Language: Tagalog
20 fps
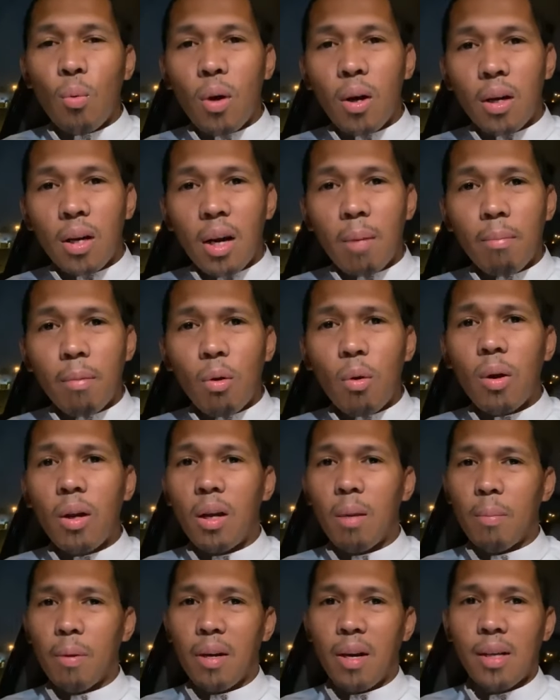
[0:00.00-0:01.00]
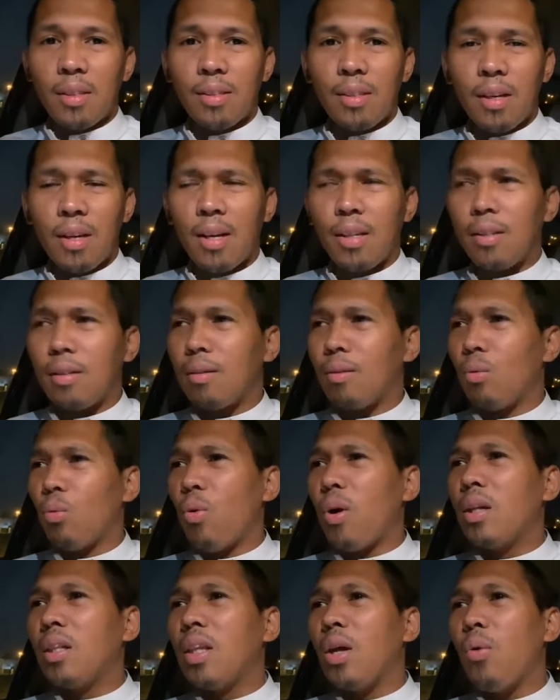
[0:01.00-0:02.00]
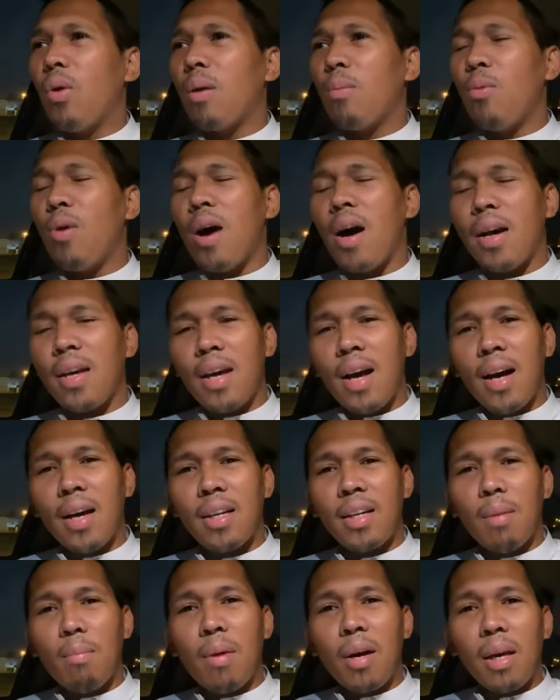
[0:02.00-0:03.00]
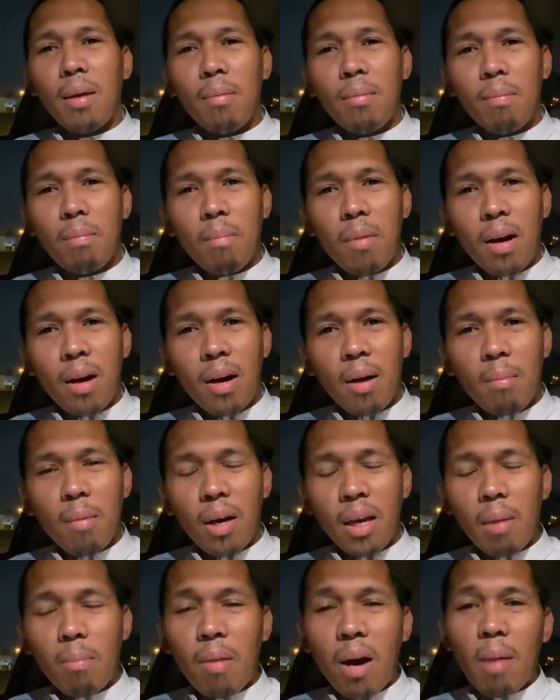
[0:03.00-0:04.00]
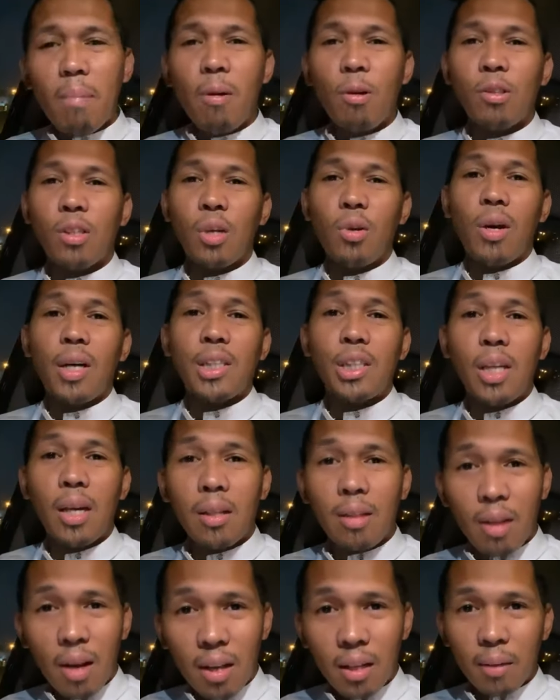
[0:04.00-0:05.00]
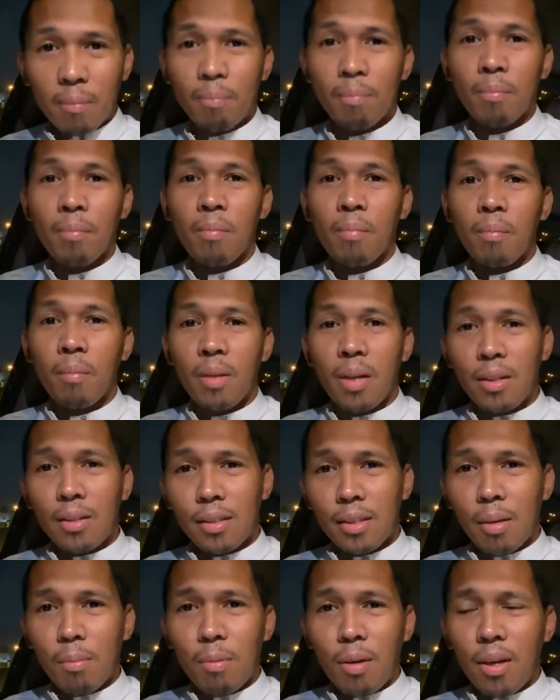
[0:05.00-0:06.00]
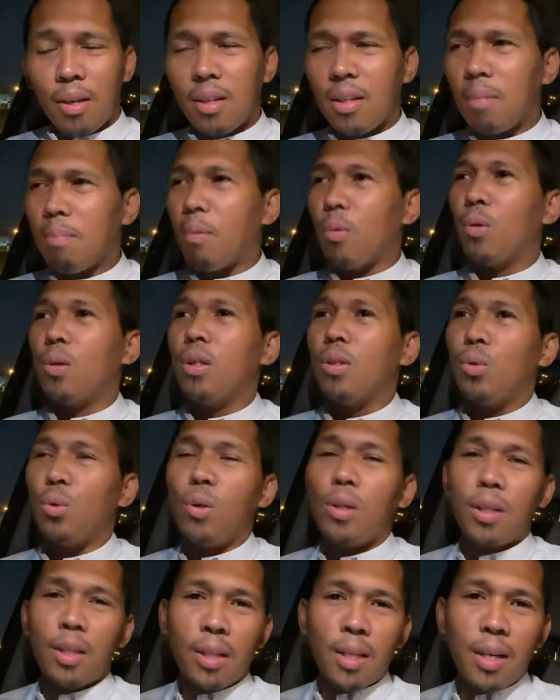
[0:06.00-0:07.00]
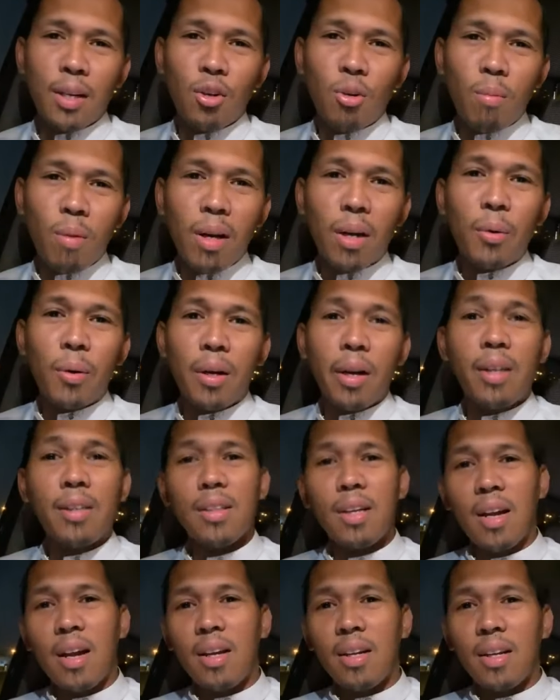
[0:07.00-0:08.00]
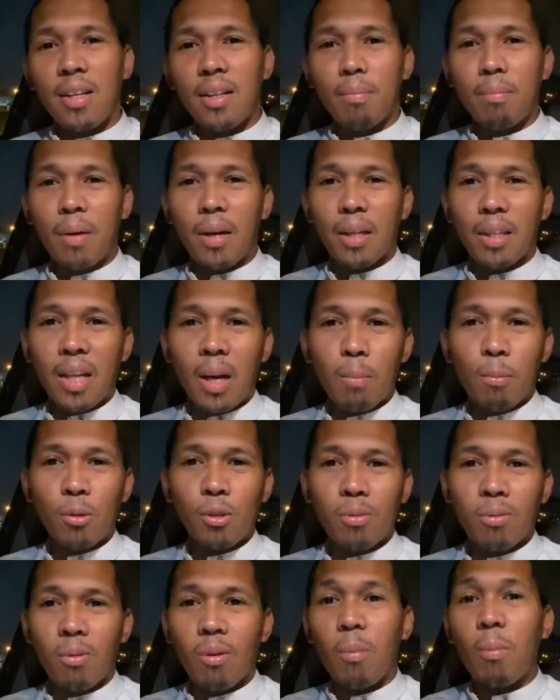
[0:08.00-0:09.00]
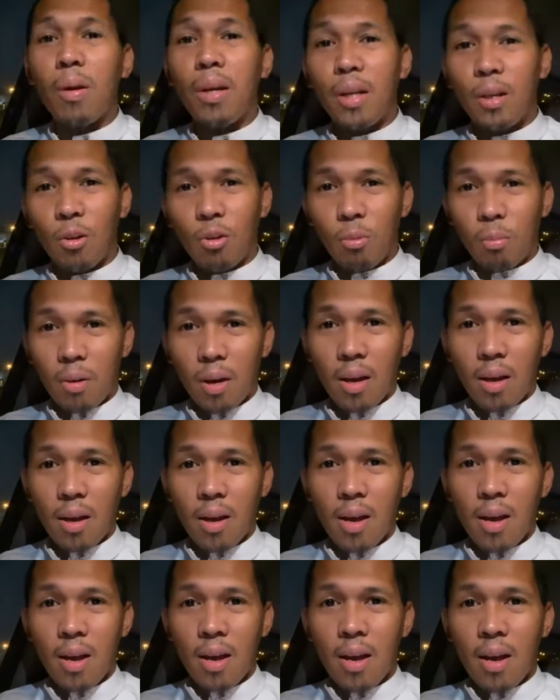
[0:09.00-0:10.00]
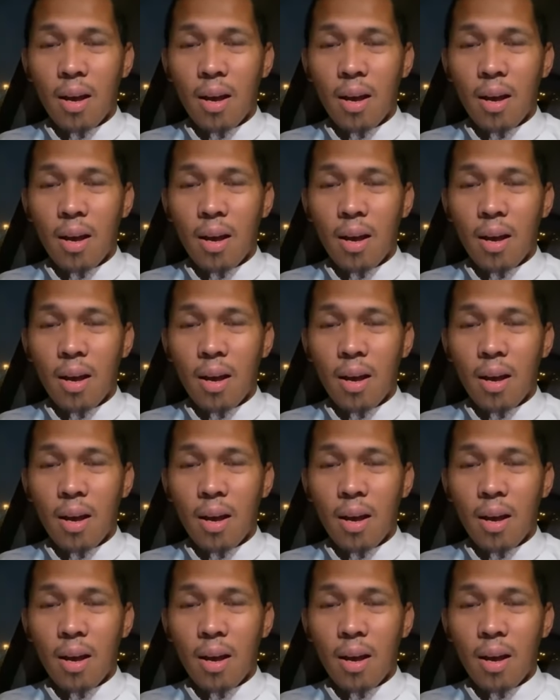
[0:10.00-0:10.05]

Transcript: huwag kang mawalan ng pag-asa at huwag na huwag mong hayaan na mangi, ma, mangibabaw sa iyo ang shaitan at sasabihin niya paulit-ulit ka na lang gumagawa ng kasalanan pagkatapos magbabalik loob ka